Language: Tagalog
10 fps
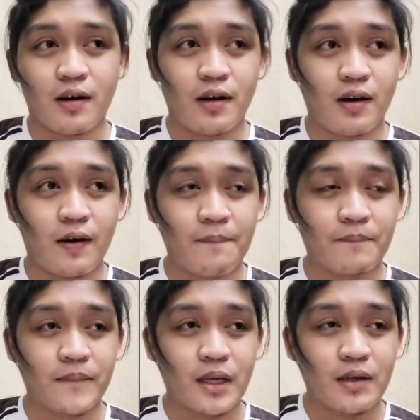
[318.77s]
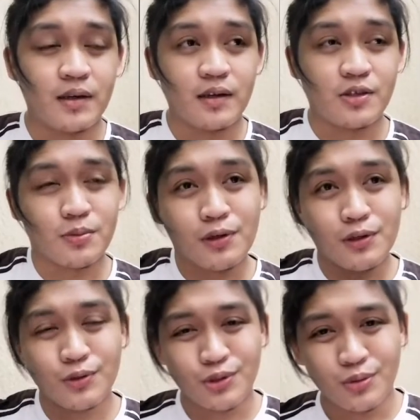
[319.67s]
uh, small
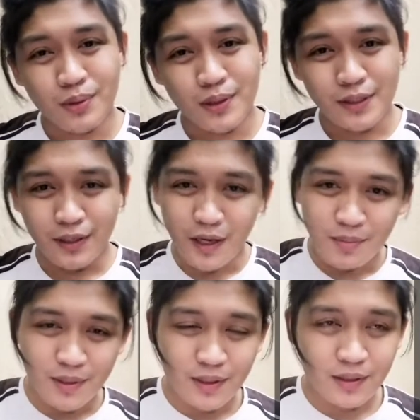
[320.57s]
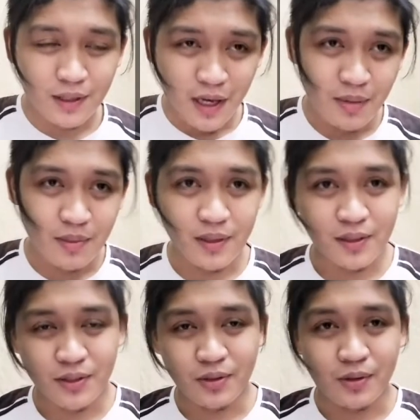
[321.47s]
YouTubers, gamer,
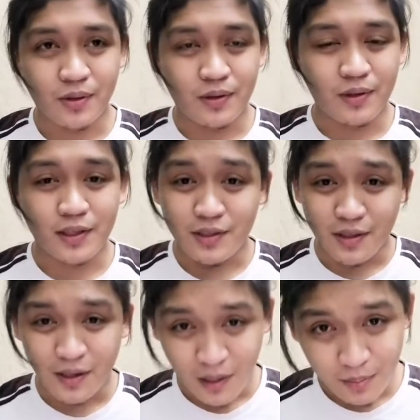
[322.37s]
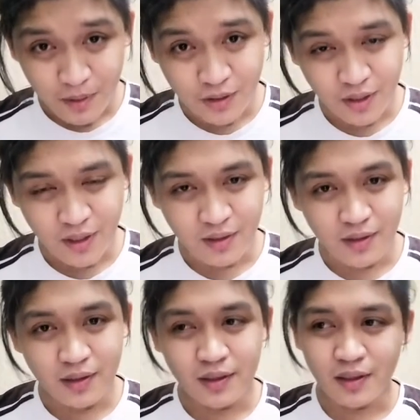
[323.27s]
gamers, so let's help each
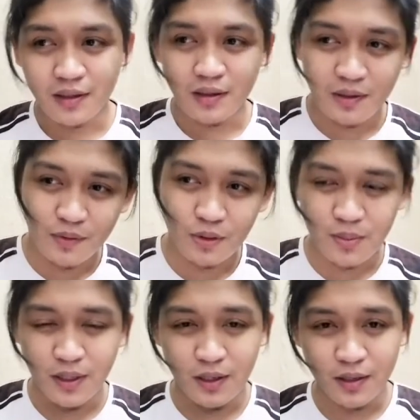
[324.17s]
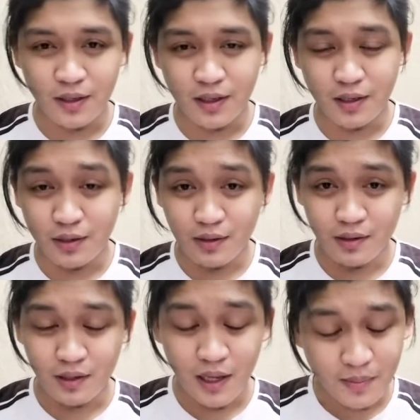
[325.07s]
other come to my uh,
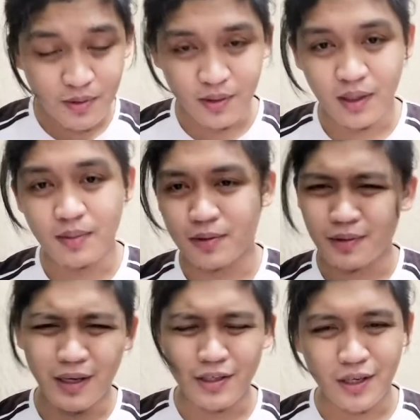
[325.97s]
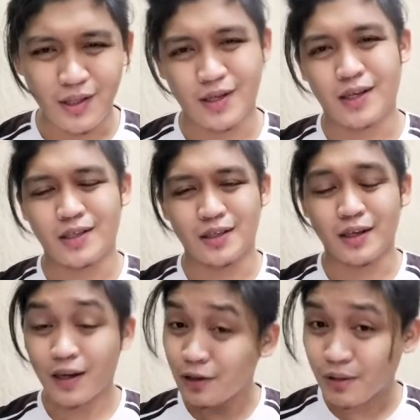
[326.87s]
live stream, etc.
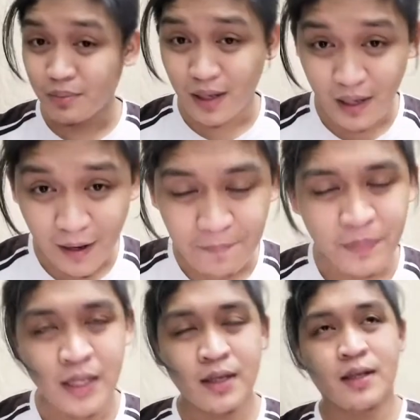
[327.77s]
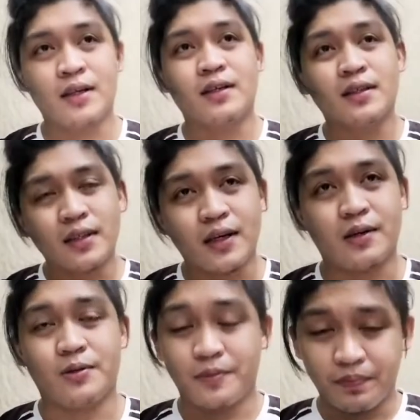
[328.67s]
etc. Kayo nang bahala.
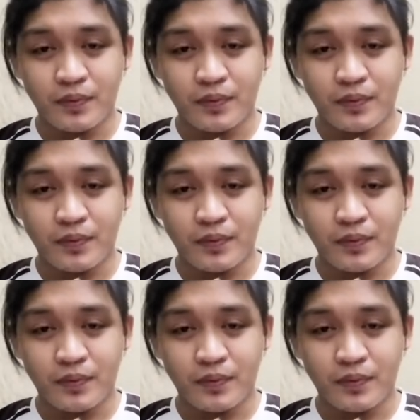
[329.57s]
Now,